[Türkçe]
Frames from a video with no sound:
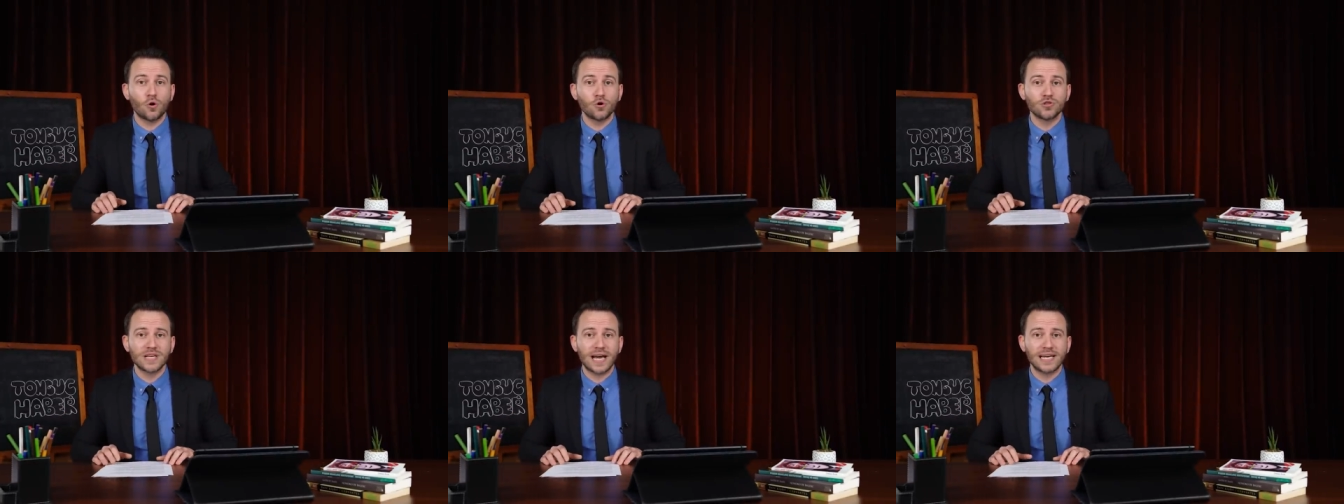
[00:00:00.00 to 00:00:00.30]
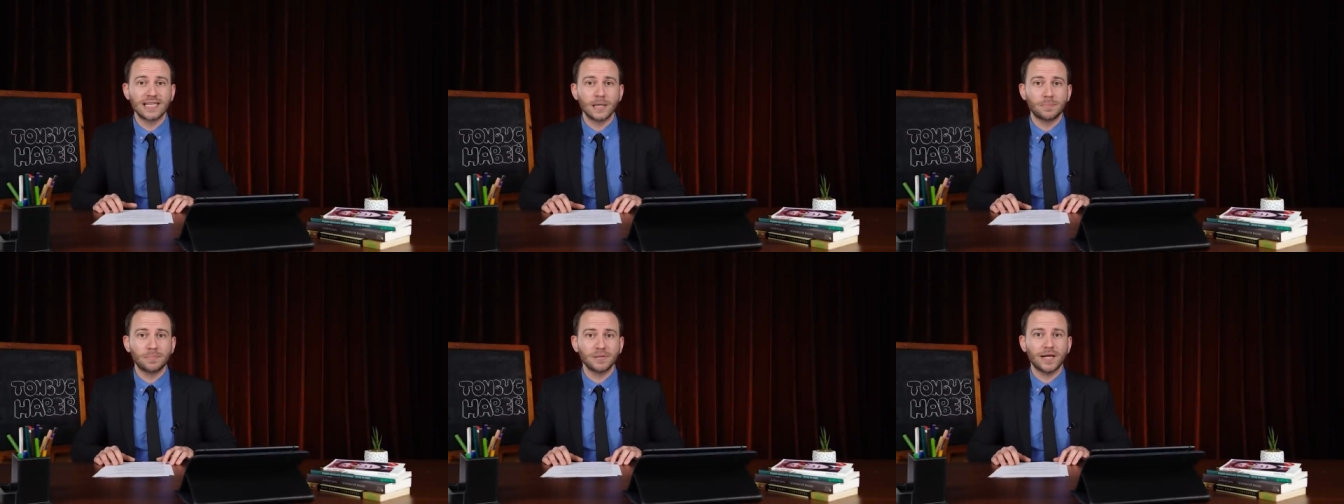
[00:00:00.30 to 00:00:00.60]

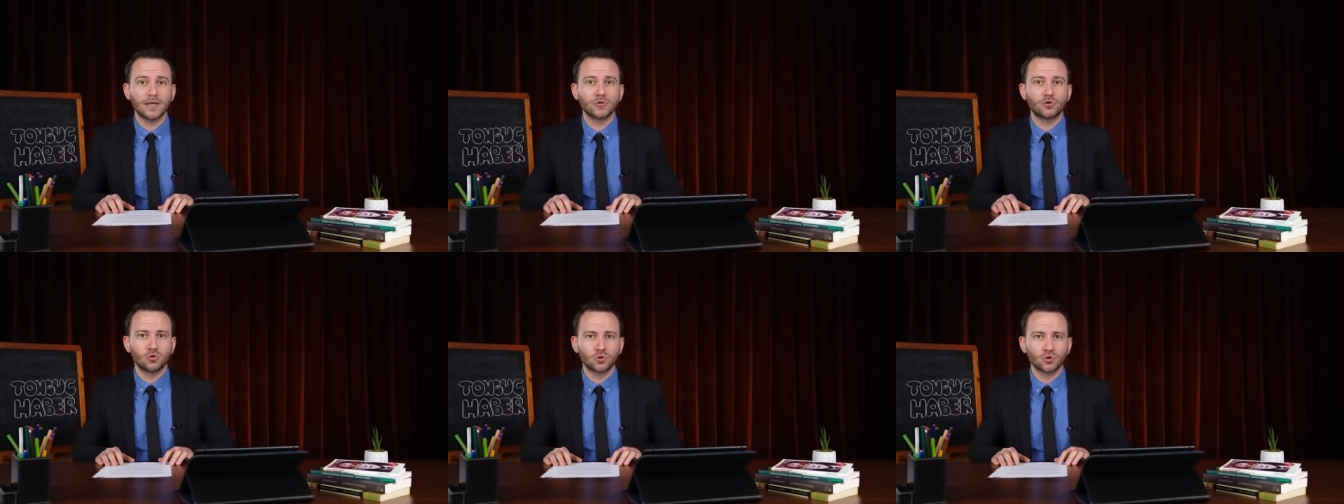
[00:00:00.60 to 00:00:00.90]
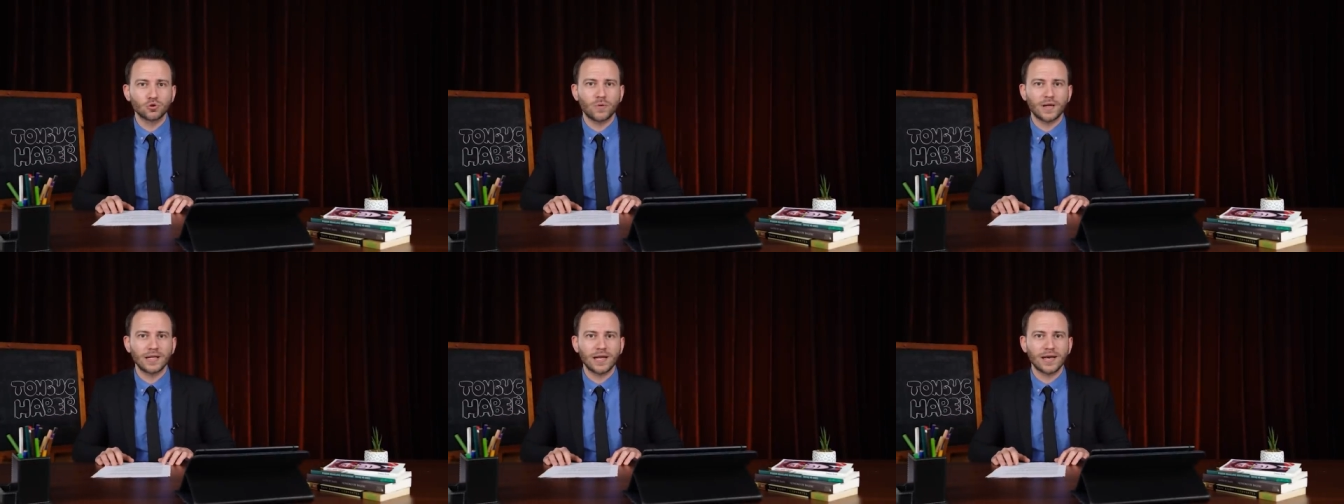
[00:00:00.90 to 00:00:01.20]
özel yapılan
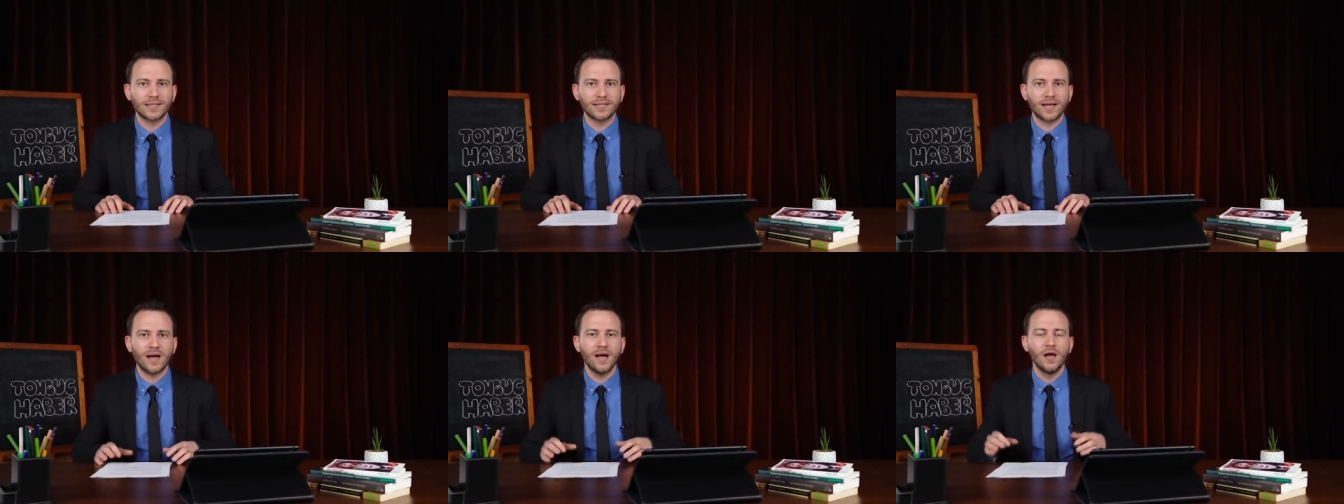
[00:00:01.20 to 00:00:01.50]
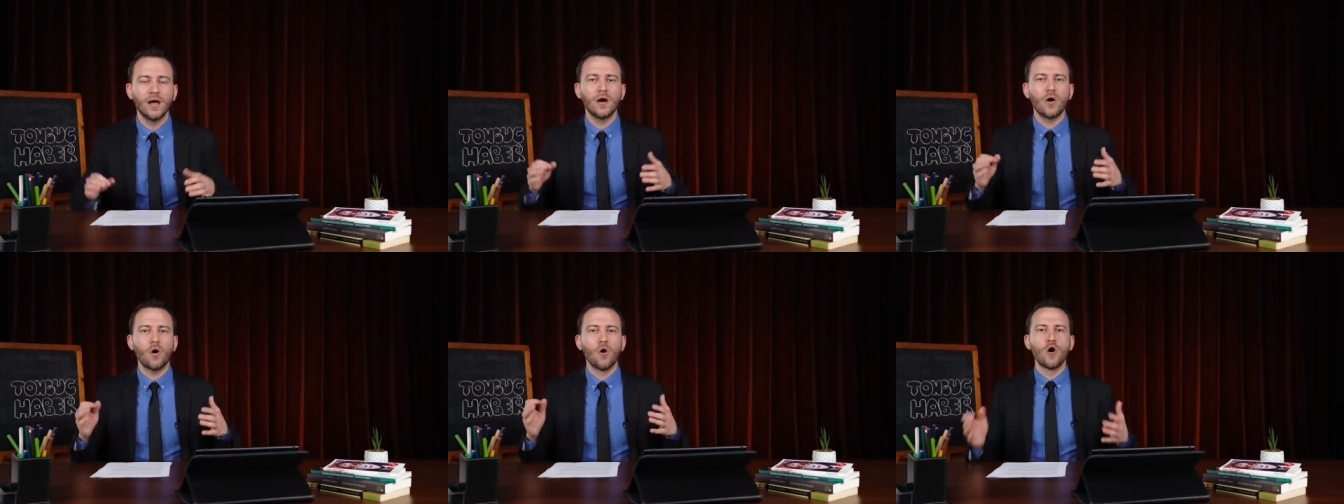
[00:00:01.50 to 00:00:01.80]
turnuvalarda
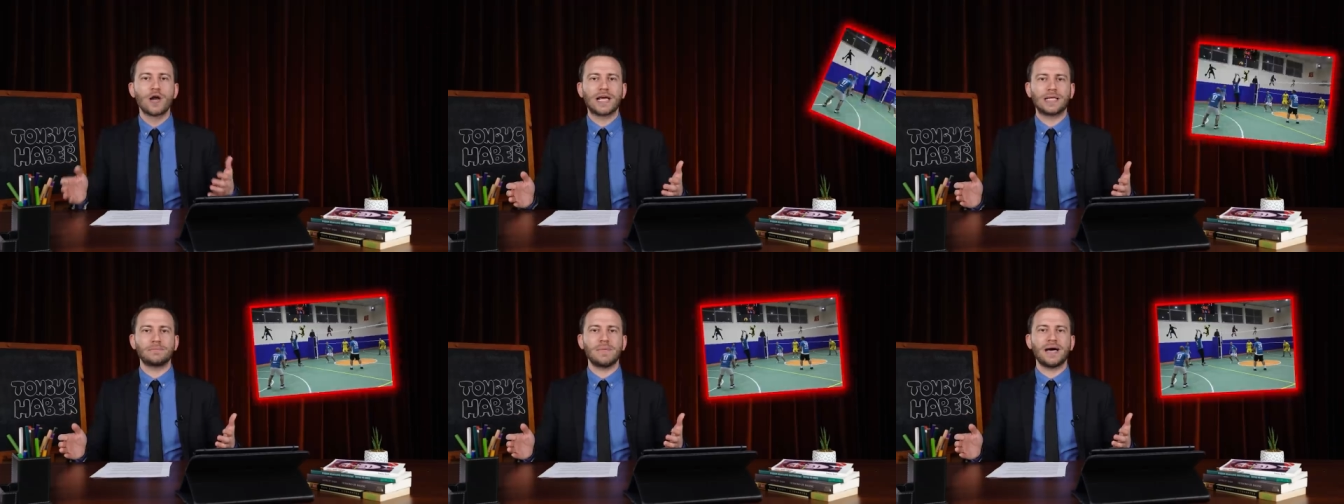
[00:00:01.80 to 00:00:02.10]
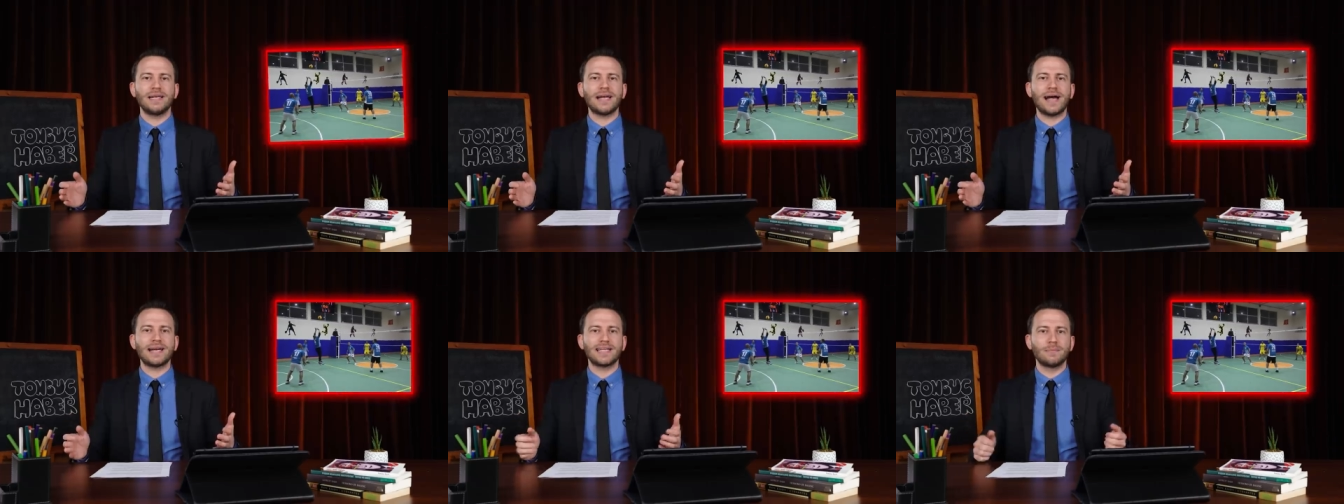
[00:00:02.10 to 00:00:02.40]

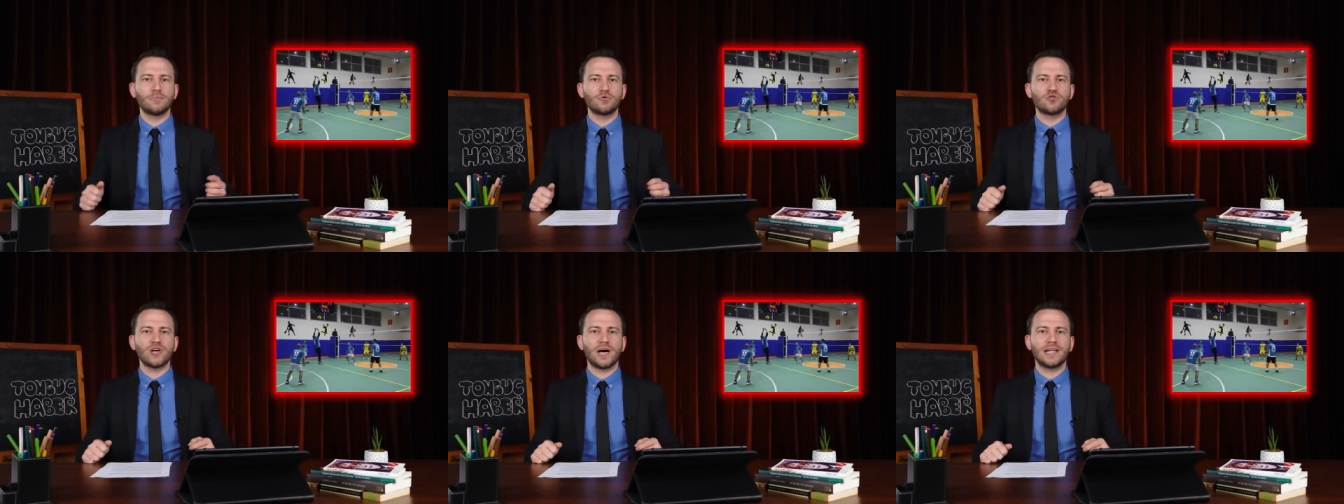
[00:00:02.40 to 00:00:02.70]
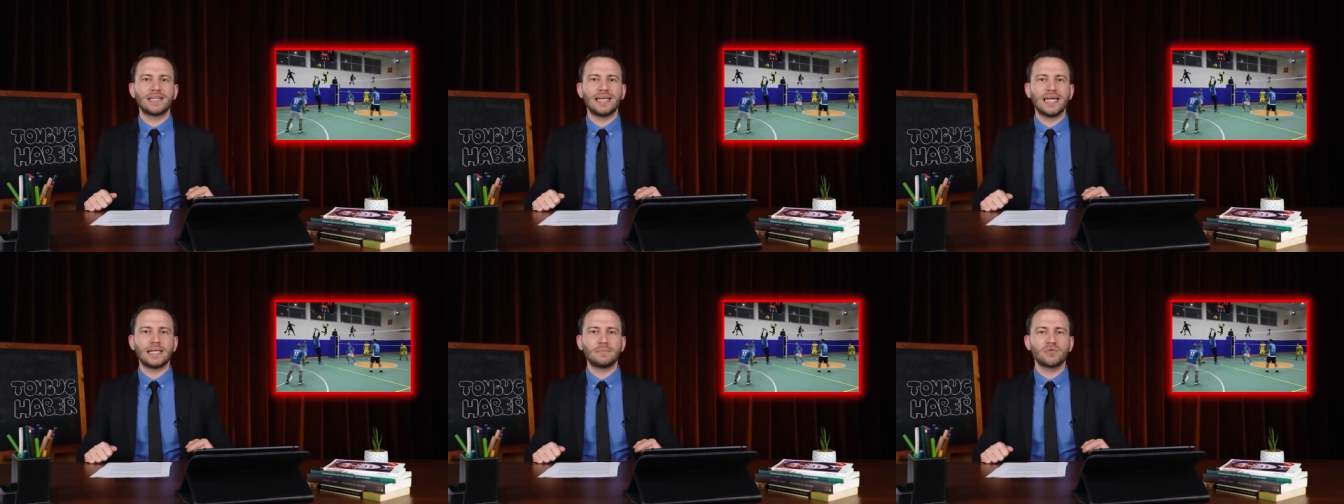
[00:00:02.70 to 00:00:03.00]
öğretmenler de
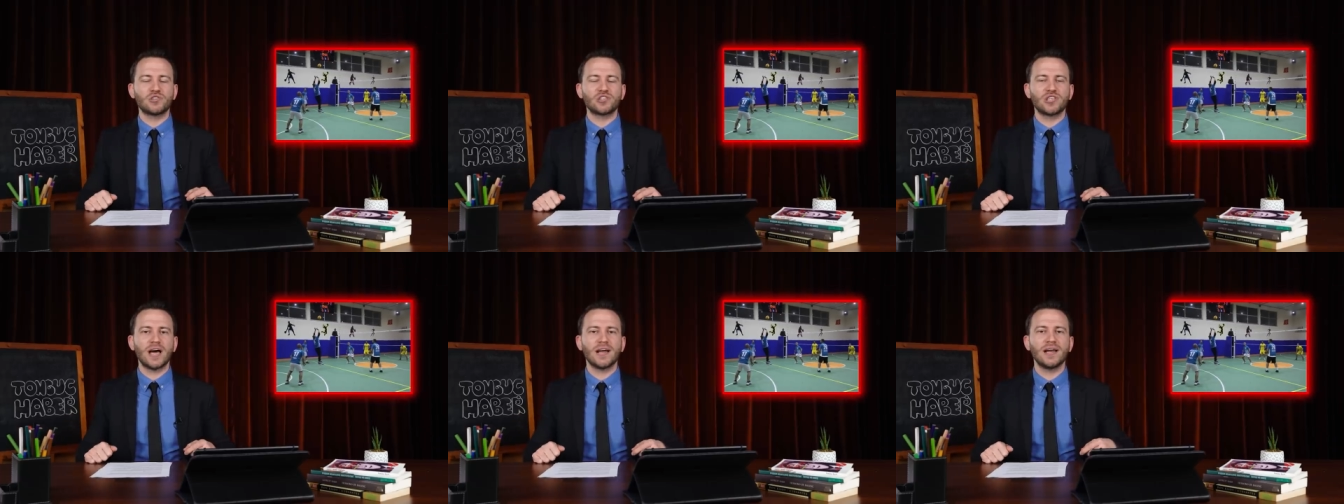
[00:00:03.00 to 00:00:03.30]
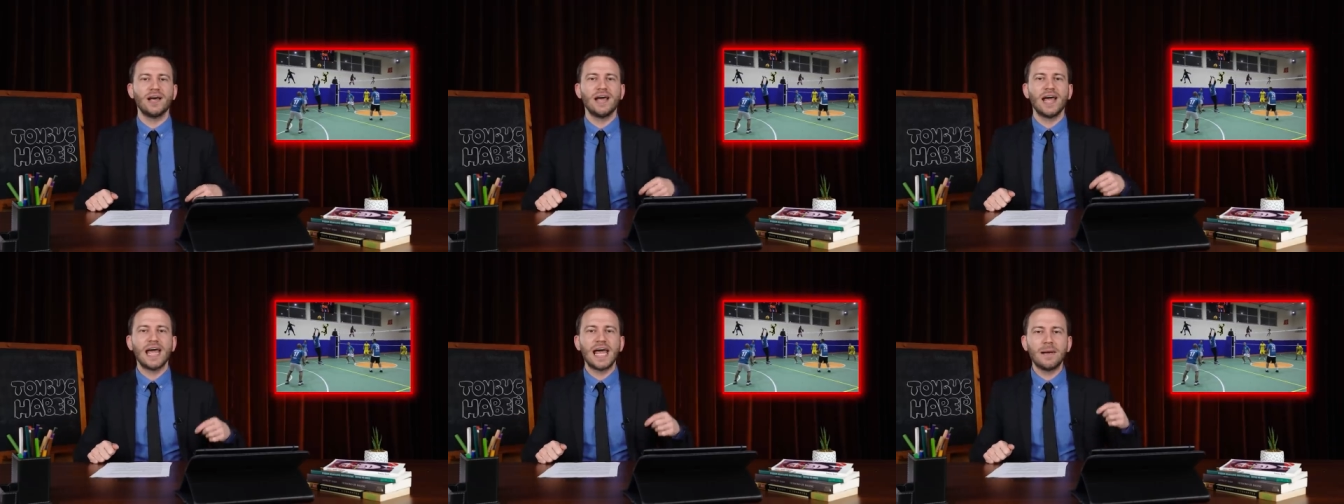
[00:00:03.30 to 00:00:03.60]
mücadele etmişler.